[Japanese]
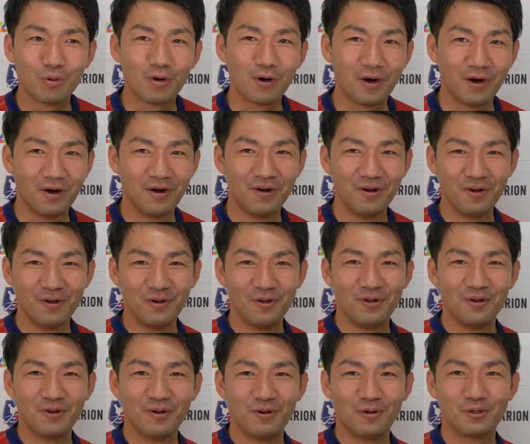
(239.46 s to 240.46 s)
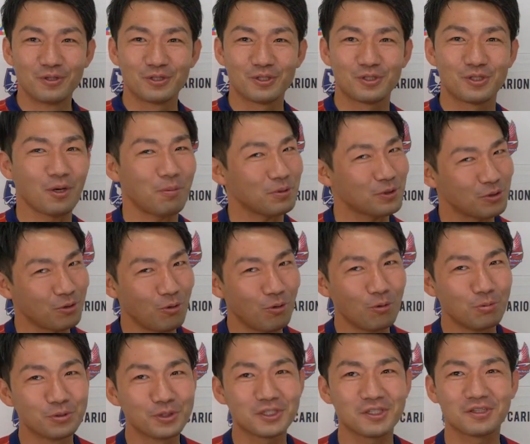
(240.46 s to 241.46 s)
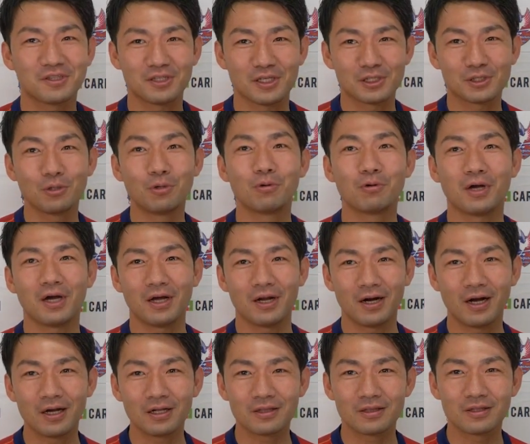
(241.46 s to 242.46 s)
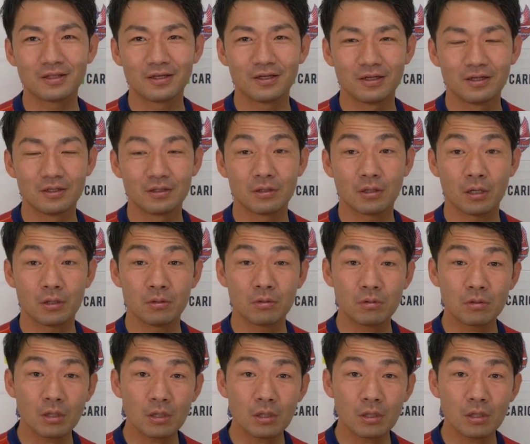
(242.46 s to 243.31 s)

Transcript: うわやっぱ勝負師ってそうなんやなって何言っ